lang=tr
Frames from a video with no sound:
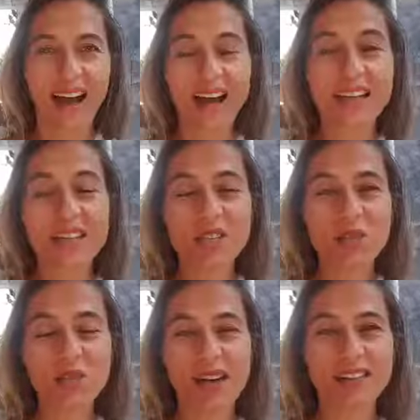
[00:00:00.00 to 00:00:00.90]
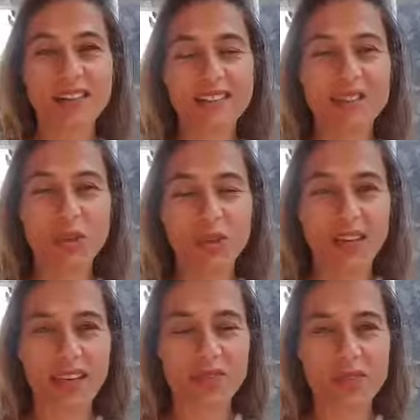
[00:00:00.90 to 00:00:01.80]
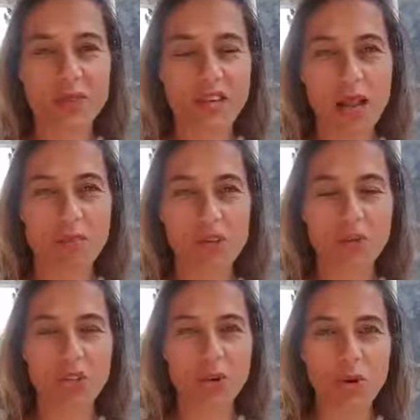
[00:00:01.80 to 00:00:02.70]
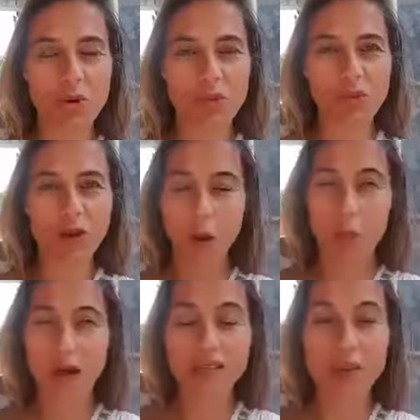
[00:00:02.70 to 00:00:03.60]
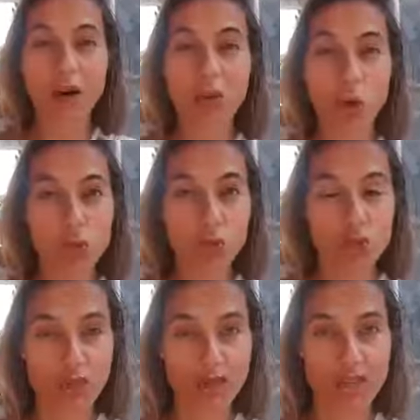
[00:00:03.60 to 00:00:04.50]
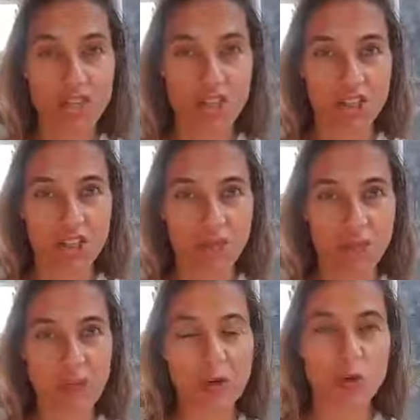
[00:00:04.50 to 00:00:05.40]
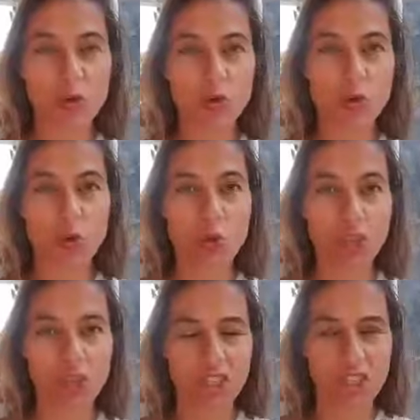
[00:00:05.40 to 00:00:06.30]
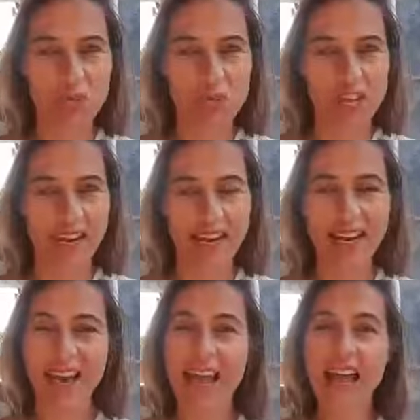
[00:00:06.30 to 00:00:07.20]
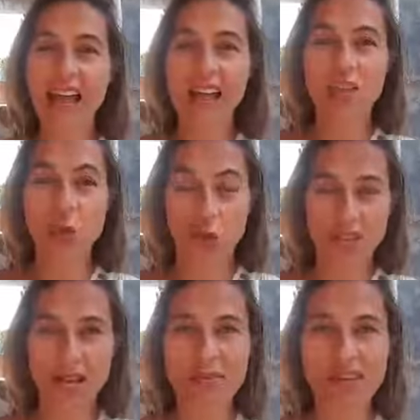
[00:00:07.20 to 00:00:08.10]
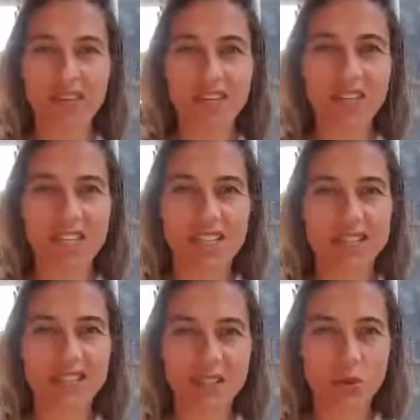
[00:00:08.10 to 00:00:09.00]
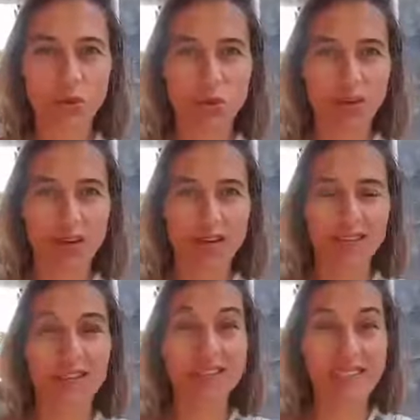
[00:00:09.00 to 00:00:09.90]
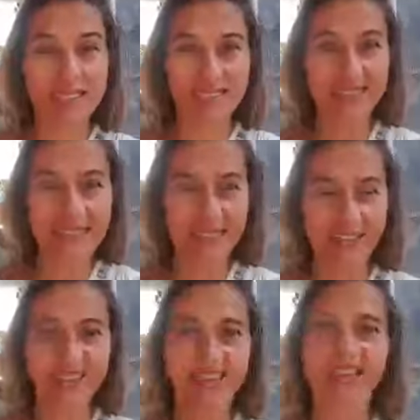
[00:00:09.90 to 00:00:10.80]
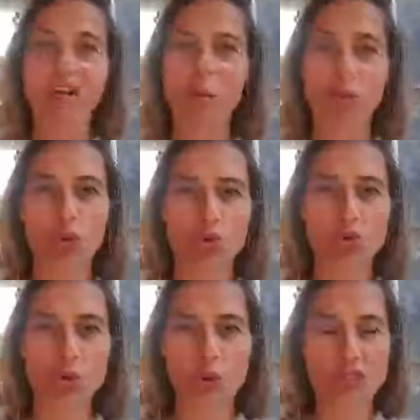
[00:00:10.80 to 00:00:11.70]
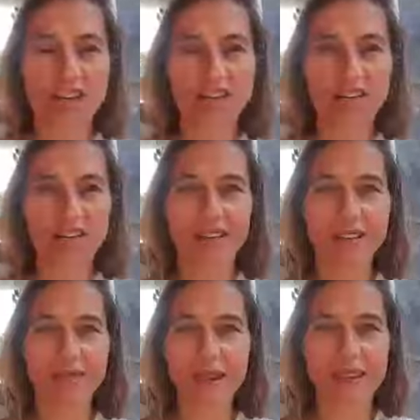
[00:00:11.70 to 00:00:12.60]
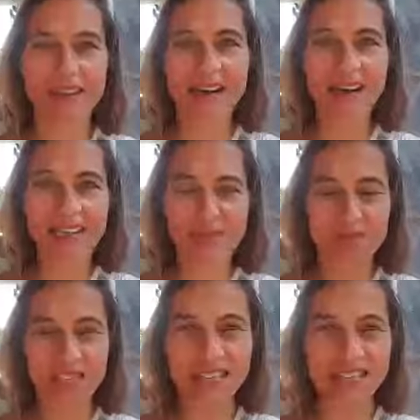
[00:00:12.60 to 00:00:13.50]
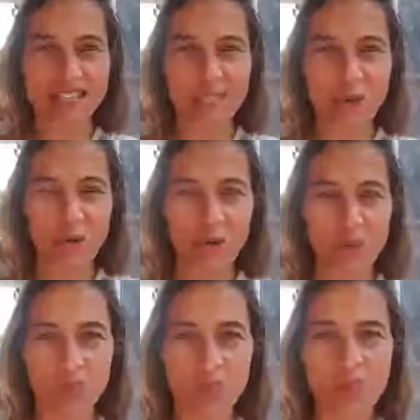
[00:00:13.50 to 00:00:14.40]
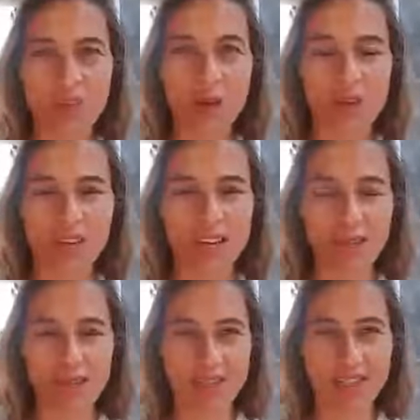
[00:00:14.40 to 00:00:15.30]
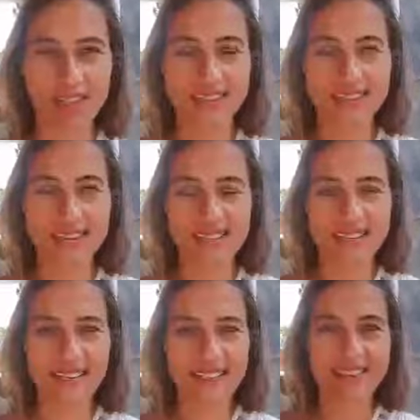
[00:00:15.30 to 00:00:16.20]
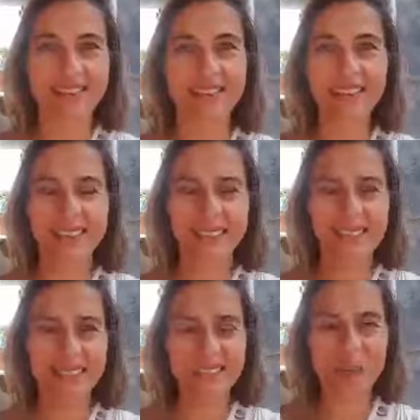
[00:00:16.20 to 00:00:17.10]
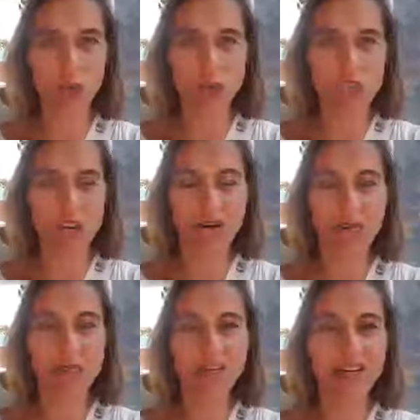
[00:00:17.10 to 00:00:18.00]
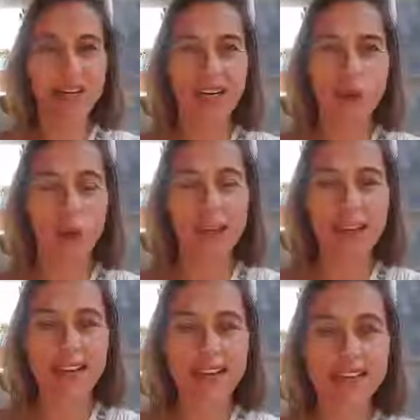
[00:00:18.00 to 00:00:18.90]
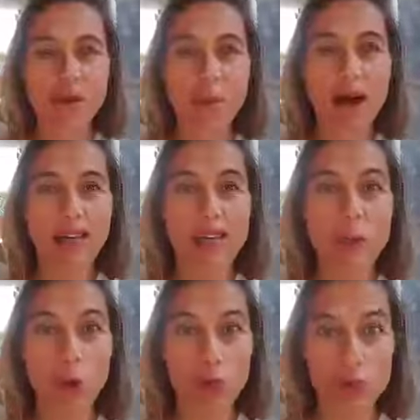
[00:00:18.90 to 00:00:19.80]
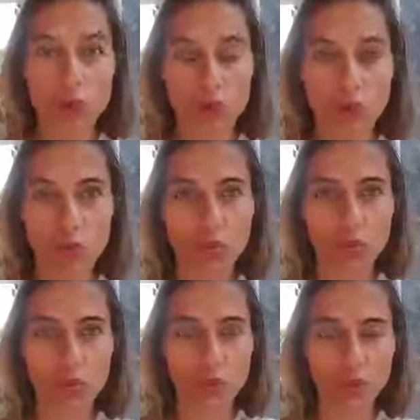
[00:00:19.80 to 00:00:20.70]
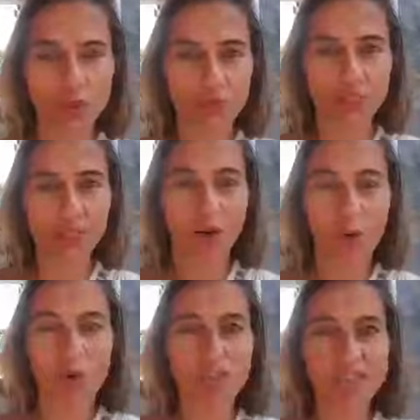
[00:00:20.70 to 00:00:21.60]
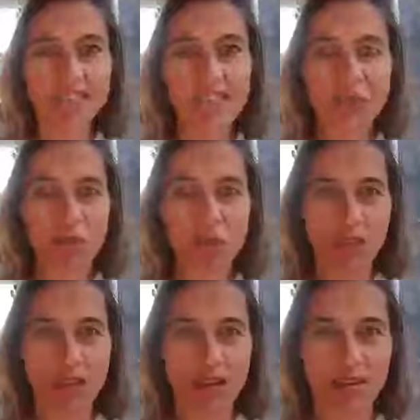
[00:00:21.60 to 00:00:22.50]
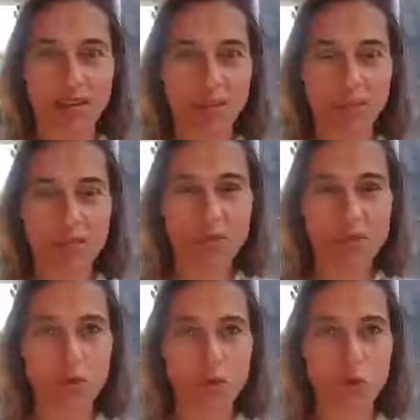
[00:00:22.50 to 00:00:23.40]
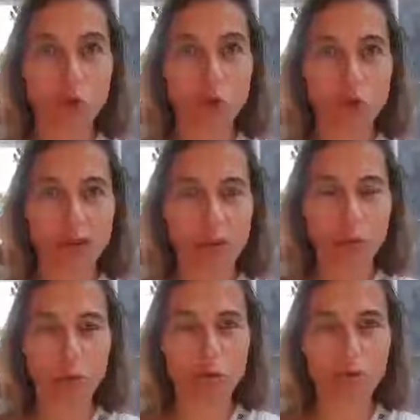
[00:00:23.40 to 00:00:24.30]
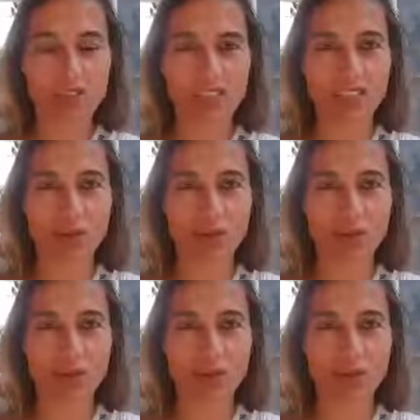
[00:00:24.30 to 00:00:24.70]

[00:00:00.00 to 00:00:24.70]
Herkese günaydın. Çok keyifli, güzel bir gün diliyorum. Ben sabah 4.30'a kadar çalıştım. Biliyorsunuz küçük girişimcilere sosyal medyada işlerini nasıl büyütürler, nasıl kazanırlar. Bunun sosyal e, medya eğitimlerini hazırlıyorum. Online olarak internetten sizlere sunacağım. O nedenle sabahleyin 4.30'da uyudum. Onun için 8.30'da kalktım. Benim için böyle uyuma rekoru oldu. 8.30 e,